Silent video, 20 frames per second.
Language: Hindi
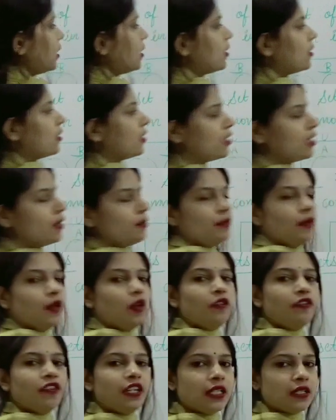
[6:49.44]
दिस इज द
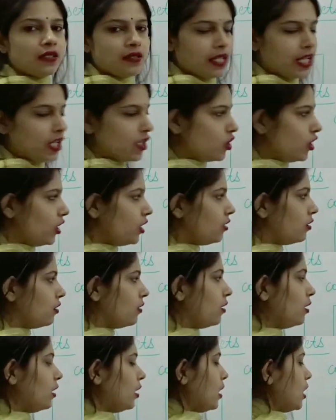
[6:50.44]
सिंबल ऑफ इंटरसेक्शन
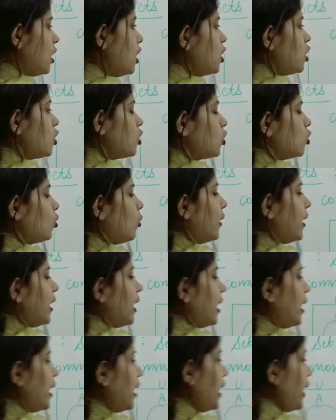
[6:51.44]
सो
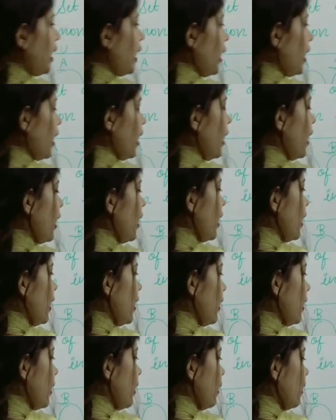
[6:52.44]
ए
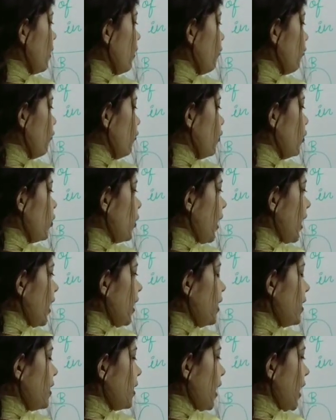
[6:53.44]
वी
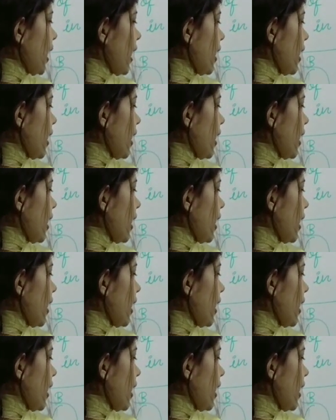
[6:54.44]
राइट